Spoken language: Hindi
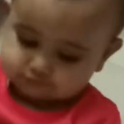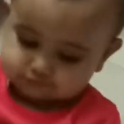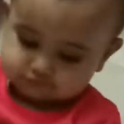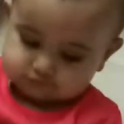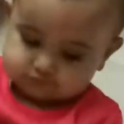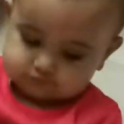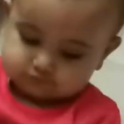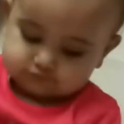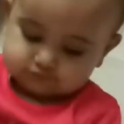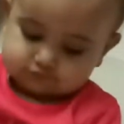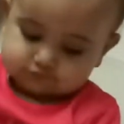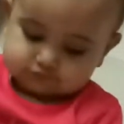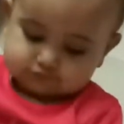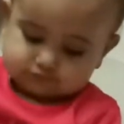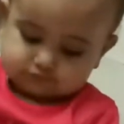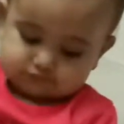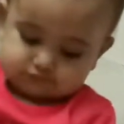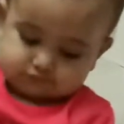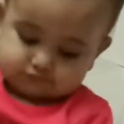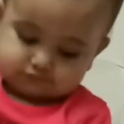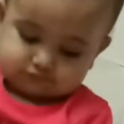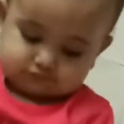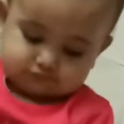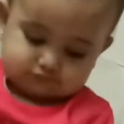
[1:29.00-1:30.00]
फिनिश
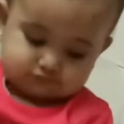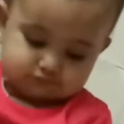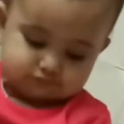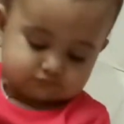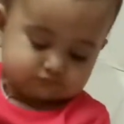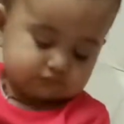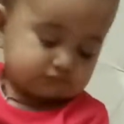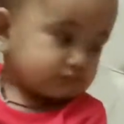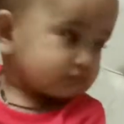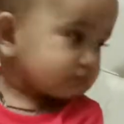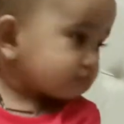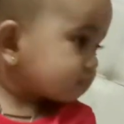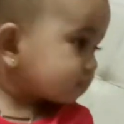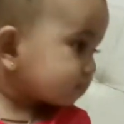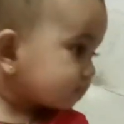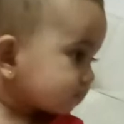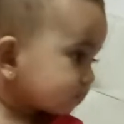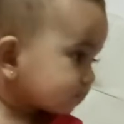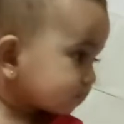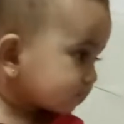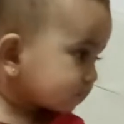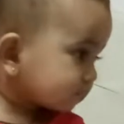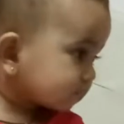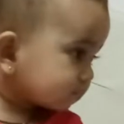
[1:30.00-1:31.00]
वेरी गुड वेरी
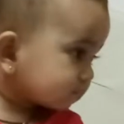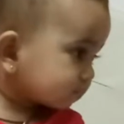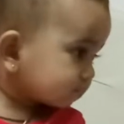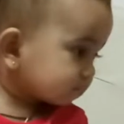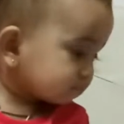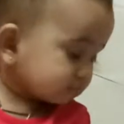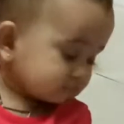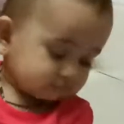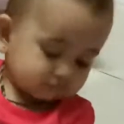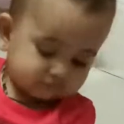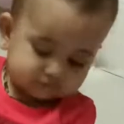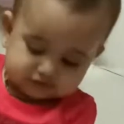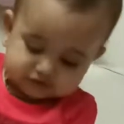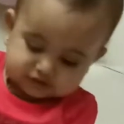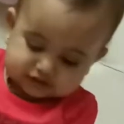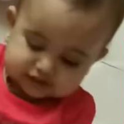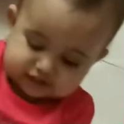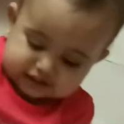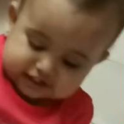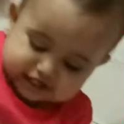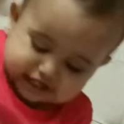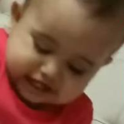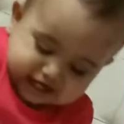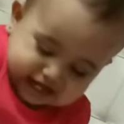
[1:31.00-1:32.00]
गुड वेरी गुड वेरी गुड
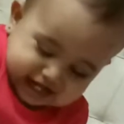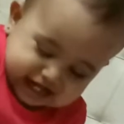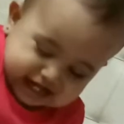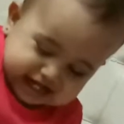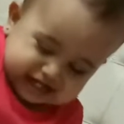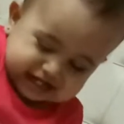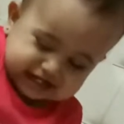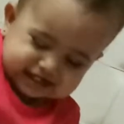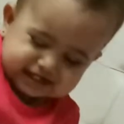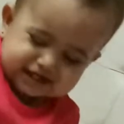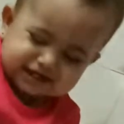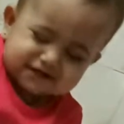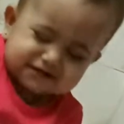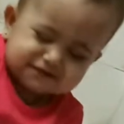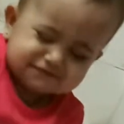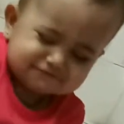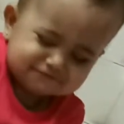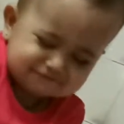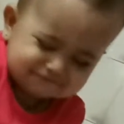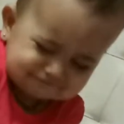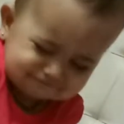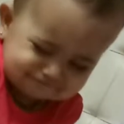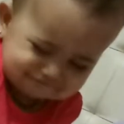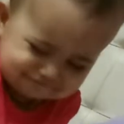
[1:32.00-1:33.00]
वेरी गुड क्लैप क्लैप
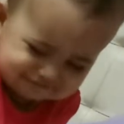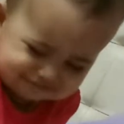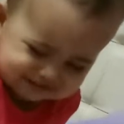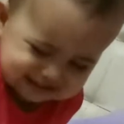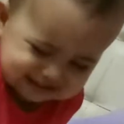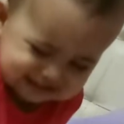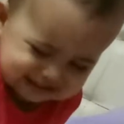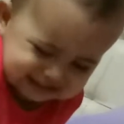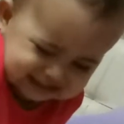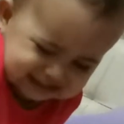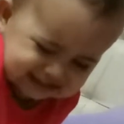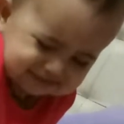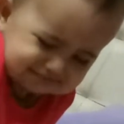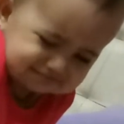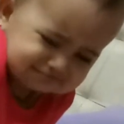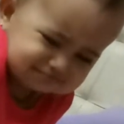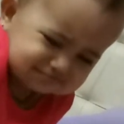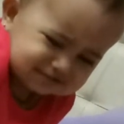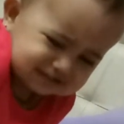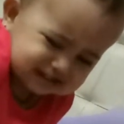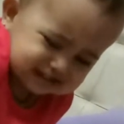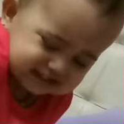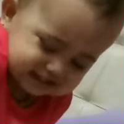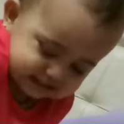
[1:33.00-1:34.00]
क्लैप
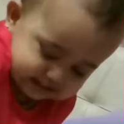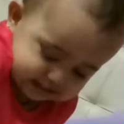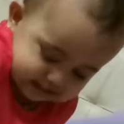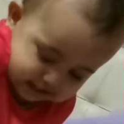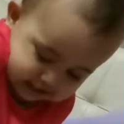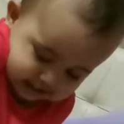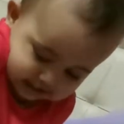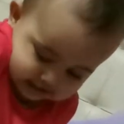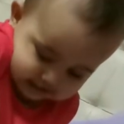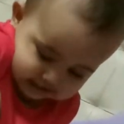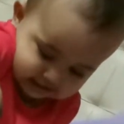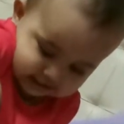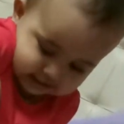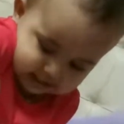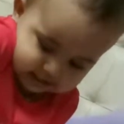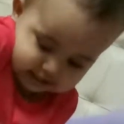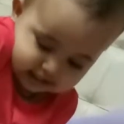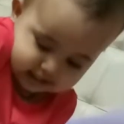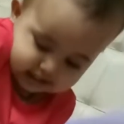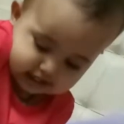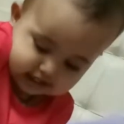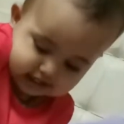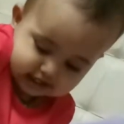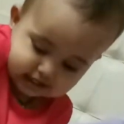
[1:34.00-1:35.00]
क्लैप
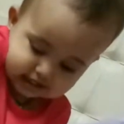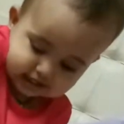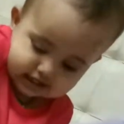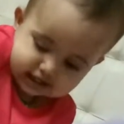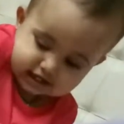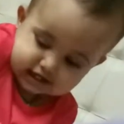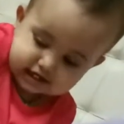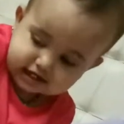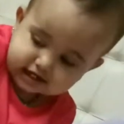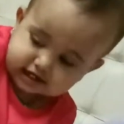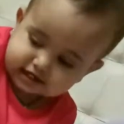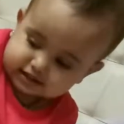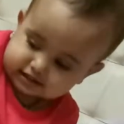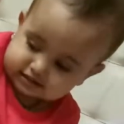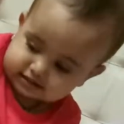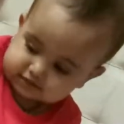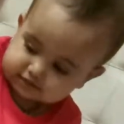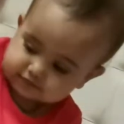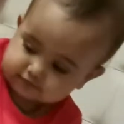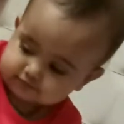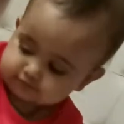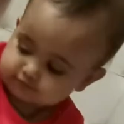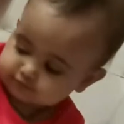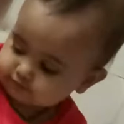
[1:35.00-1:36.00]

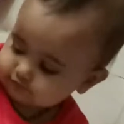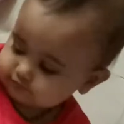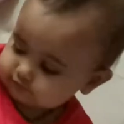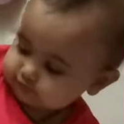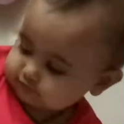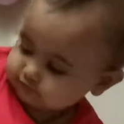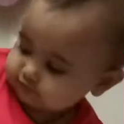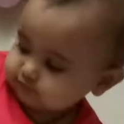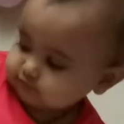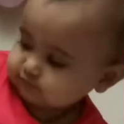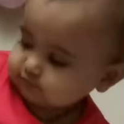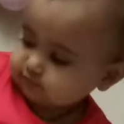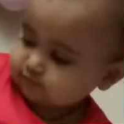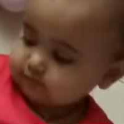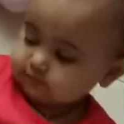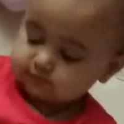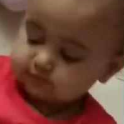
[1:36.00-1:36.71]
स्टॉप करो